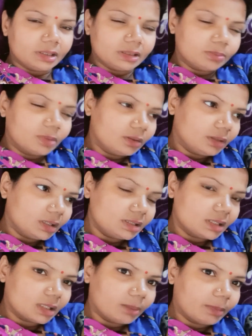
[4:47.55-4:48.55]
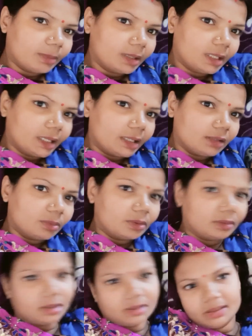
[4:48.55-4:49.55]
टेस्ट बहुत टेस्टी अगर एक बार बनाएंगे तो
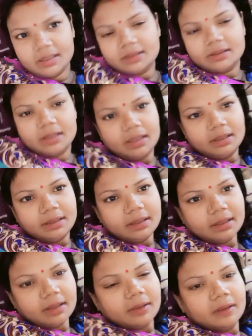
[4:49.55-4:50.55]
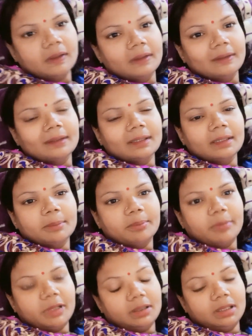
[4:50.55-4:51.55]
बहुत टेस्टी लगता है ठीक है
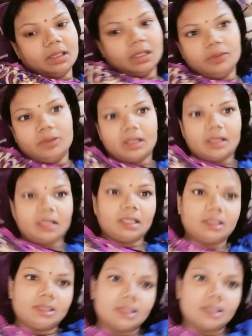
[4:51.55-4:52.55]
मैं ये नहीं कह रही हूँ कि हाँ चिकन